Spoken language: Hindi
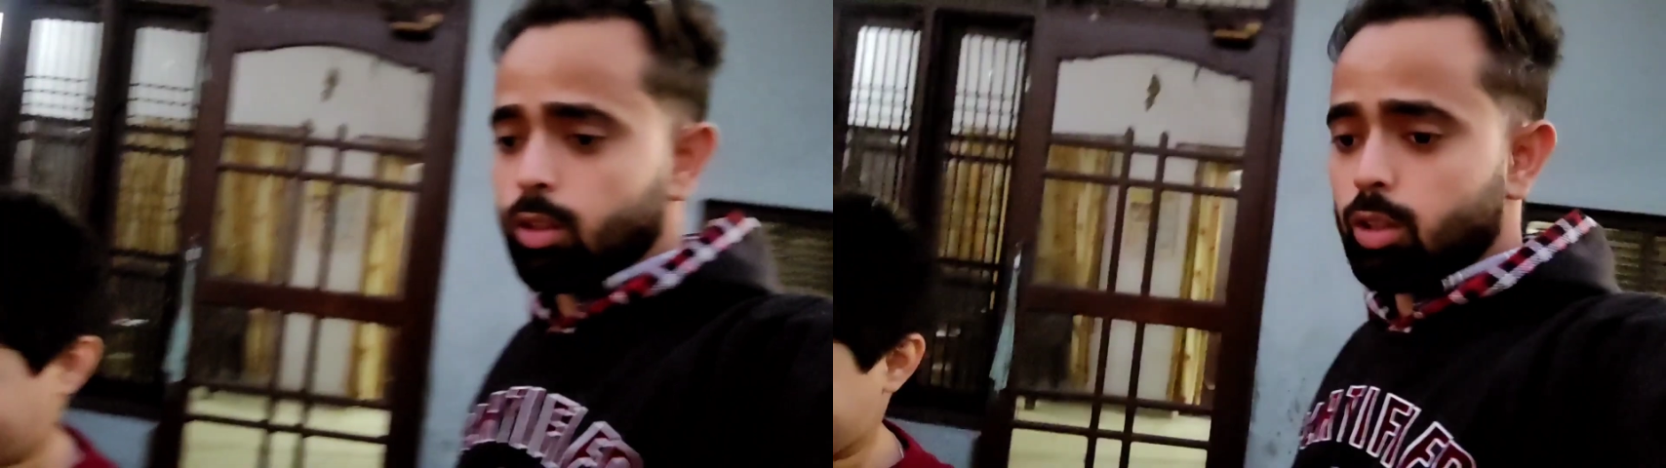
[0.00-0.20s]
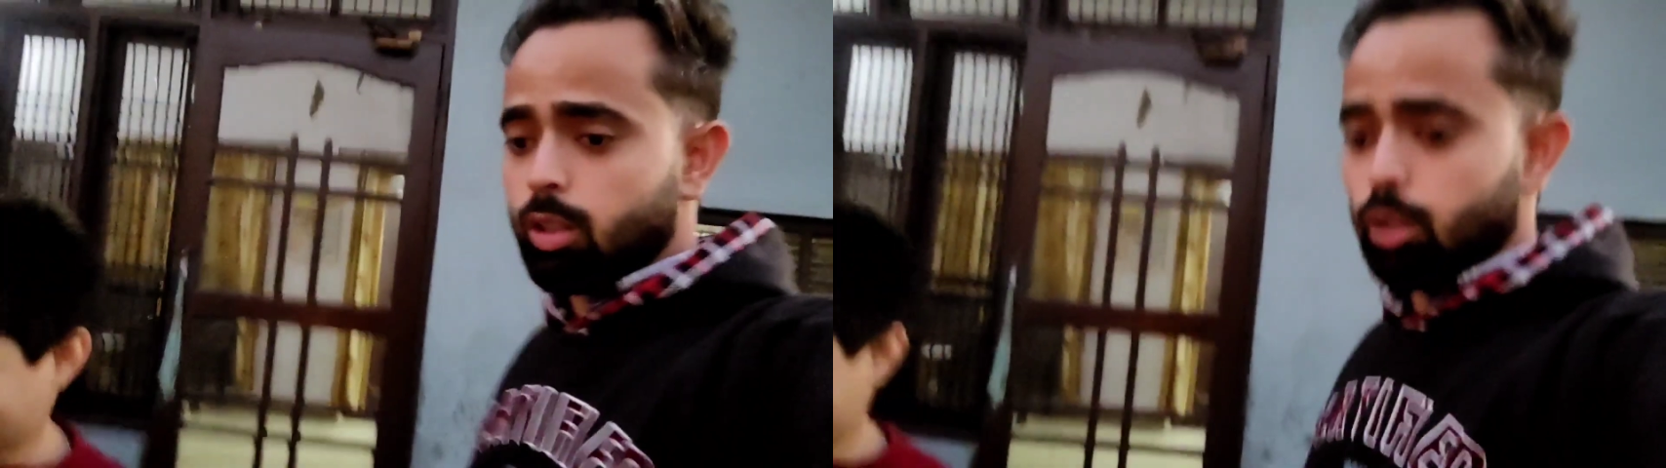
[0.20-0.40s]

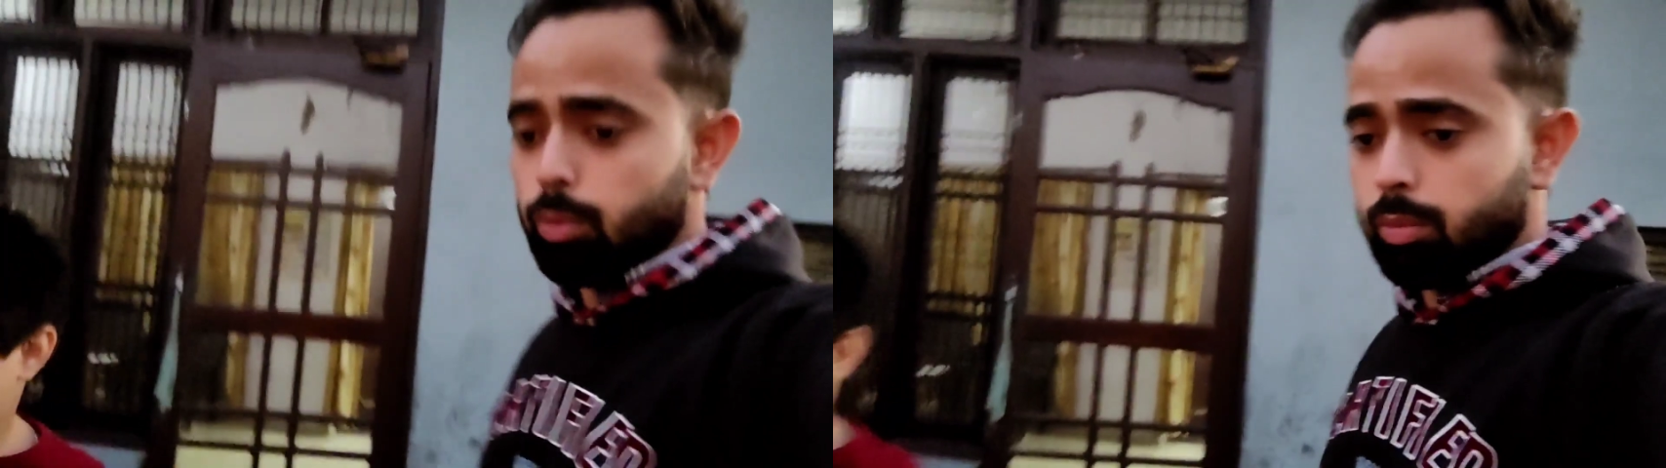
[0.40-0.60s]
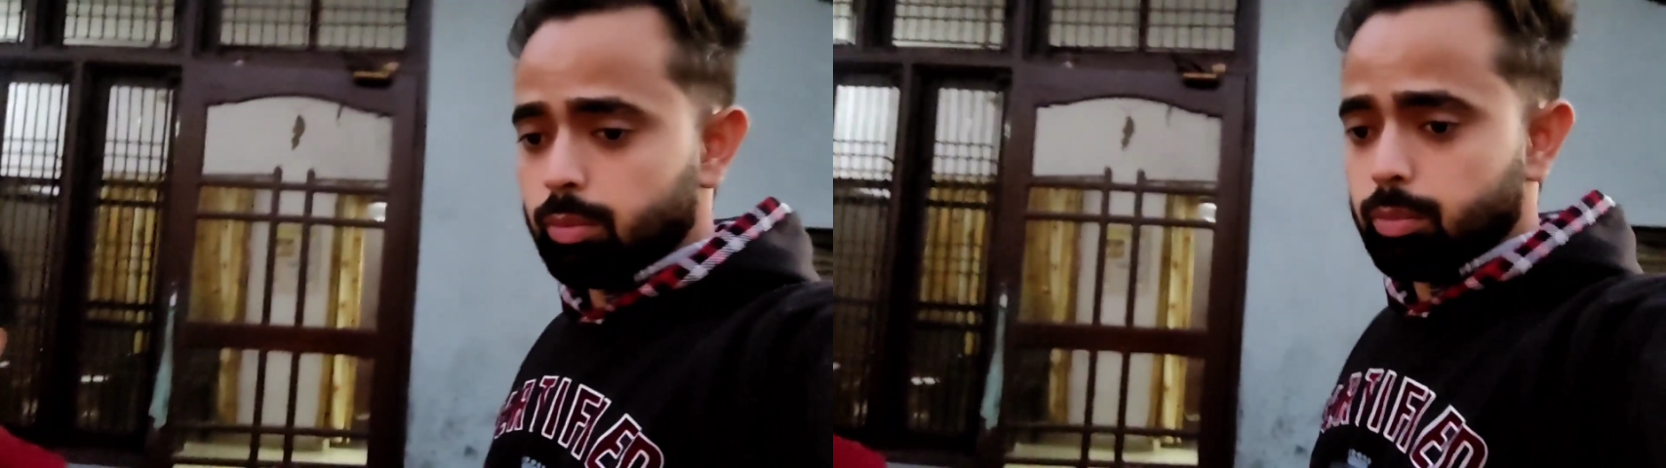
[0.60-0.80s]
लाई रख
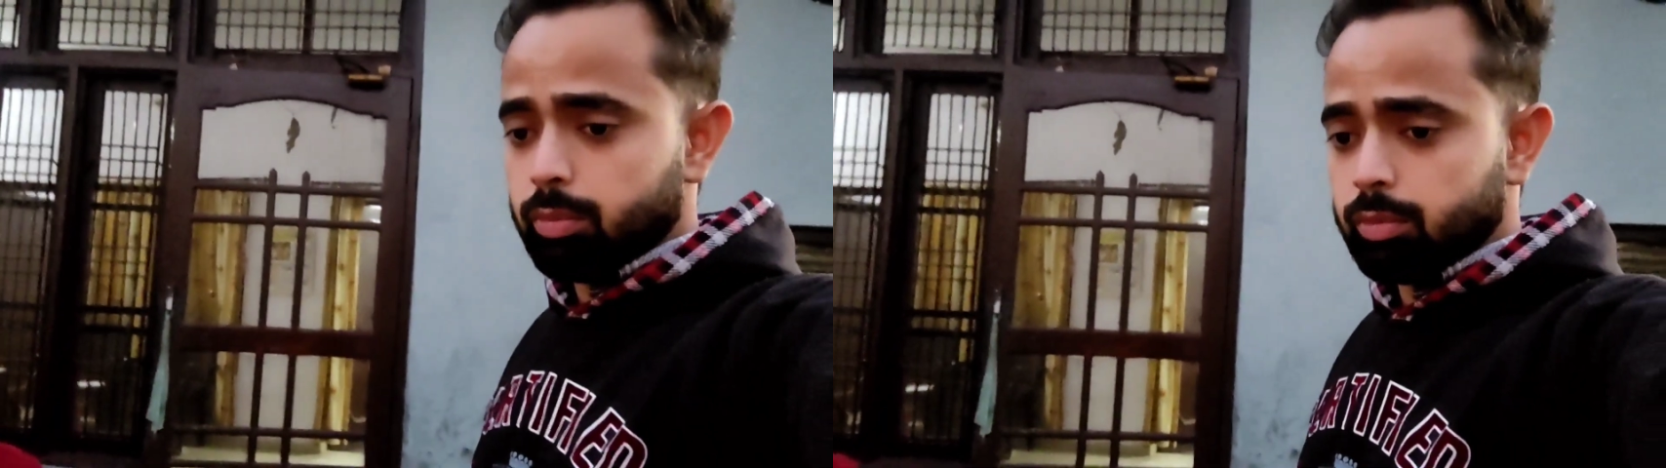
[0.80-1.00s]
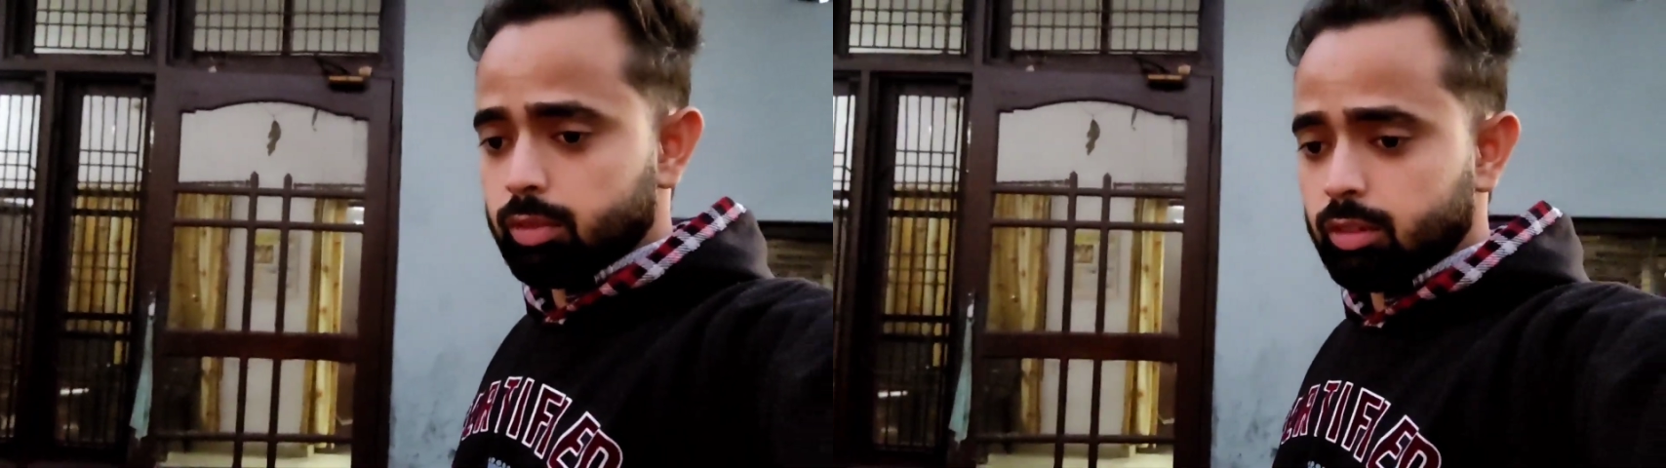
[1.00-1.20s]
लाई
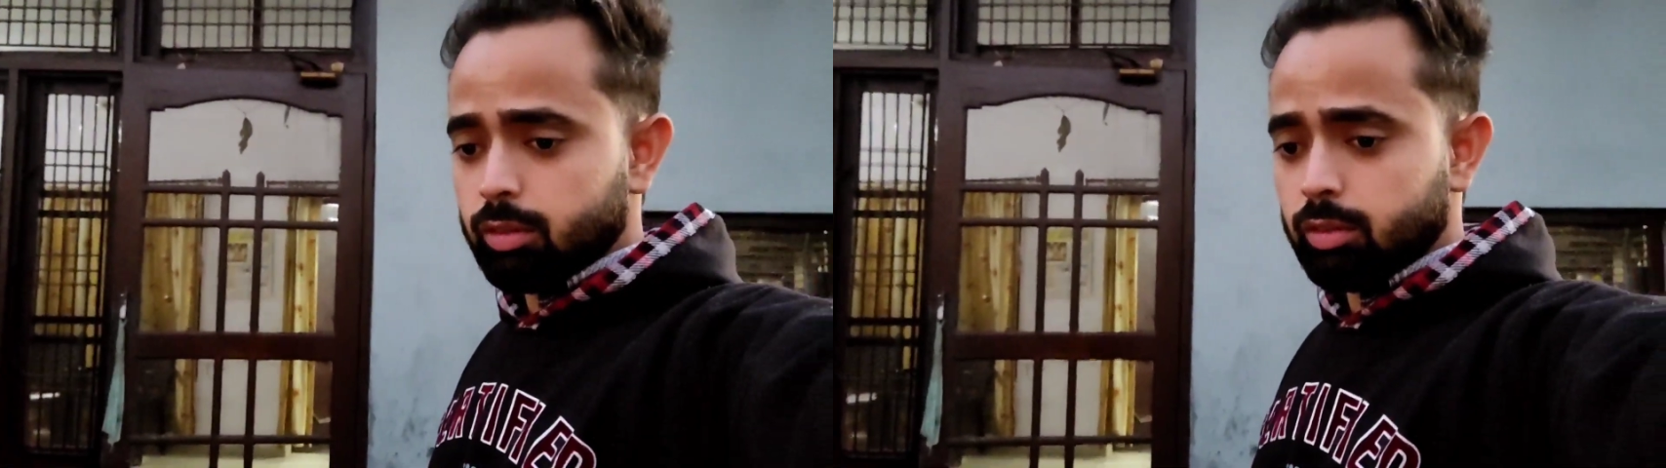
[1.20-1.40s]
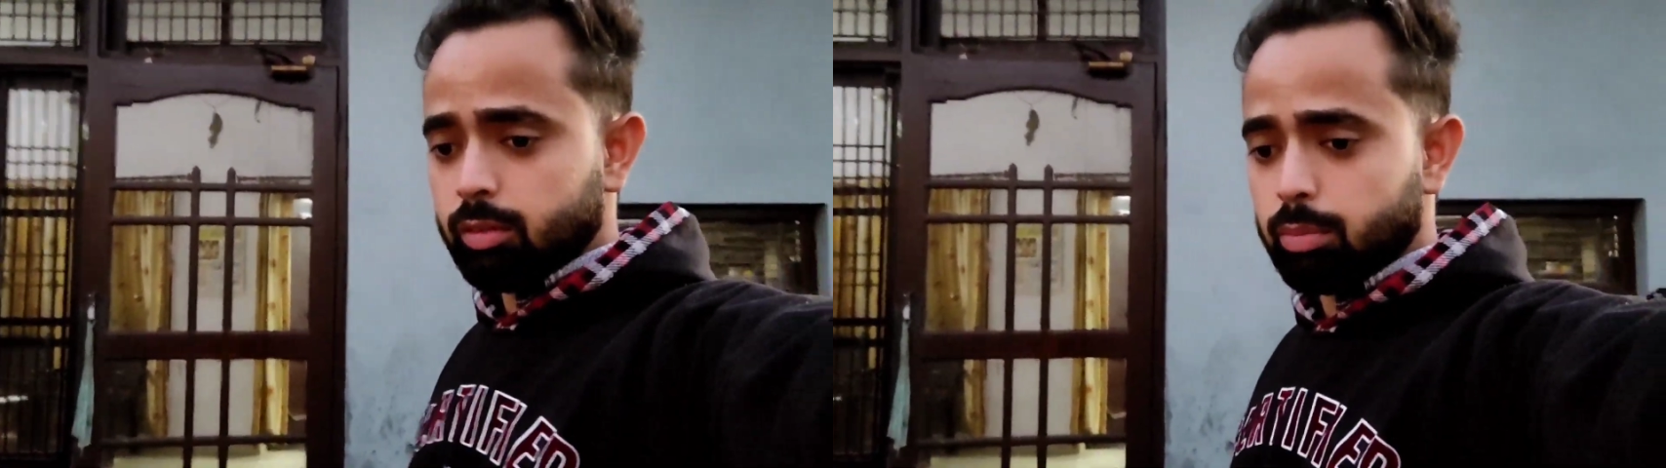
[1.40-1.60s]

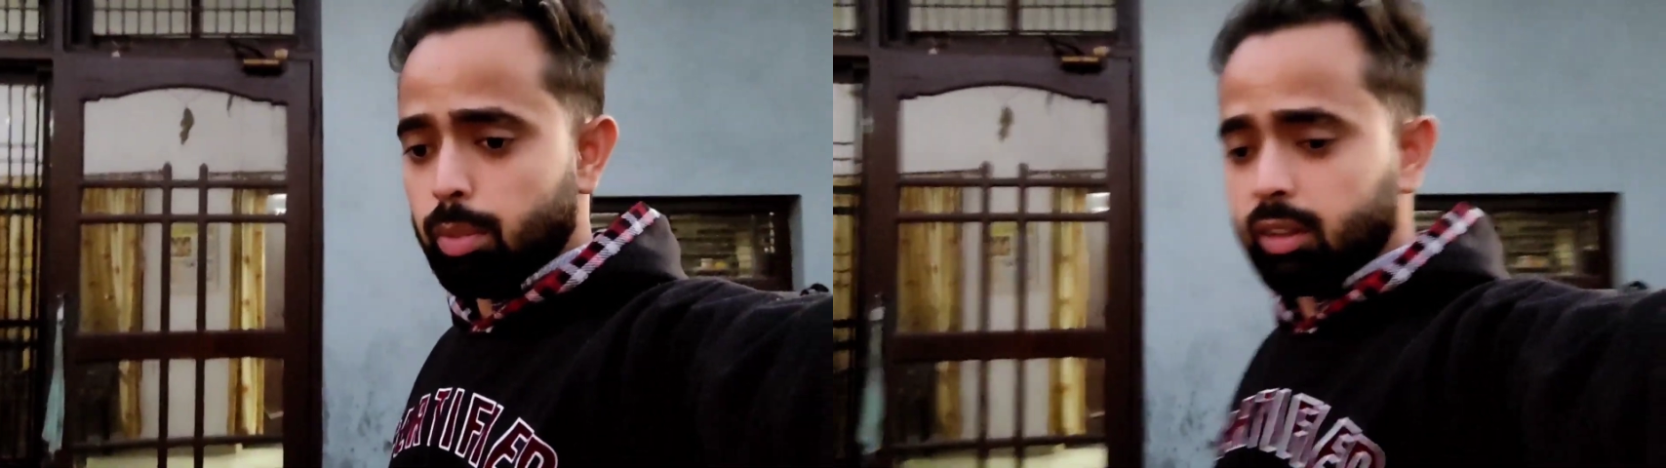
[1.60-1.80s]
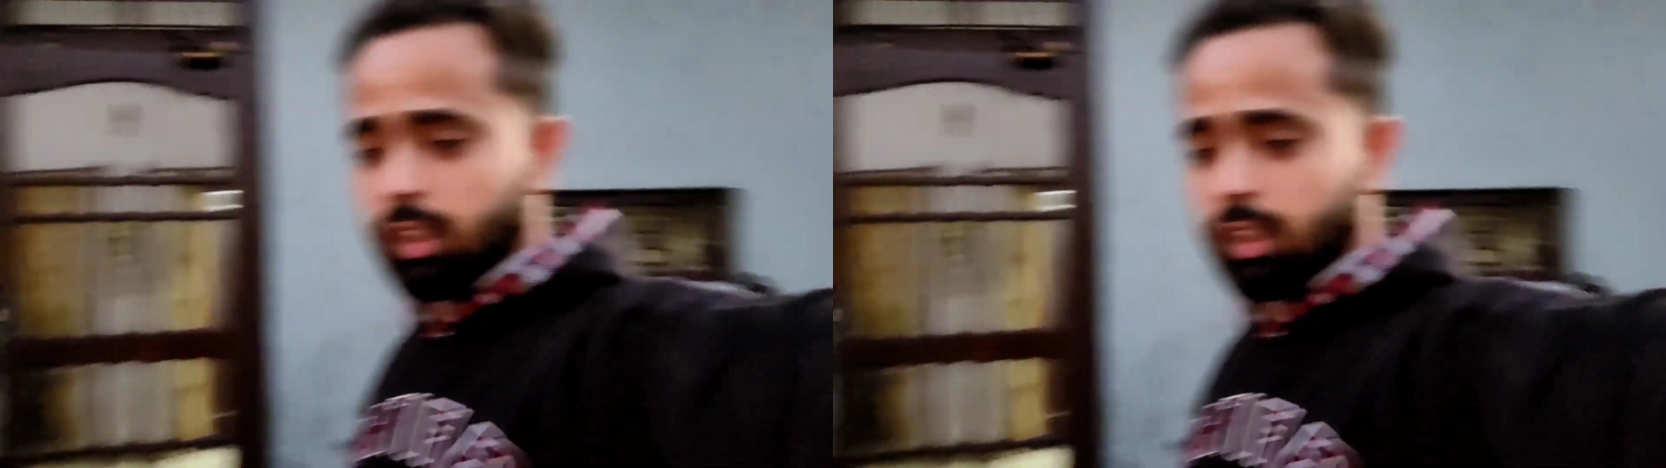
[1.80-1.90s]
रख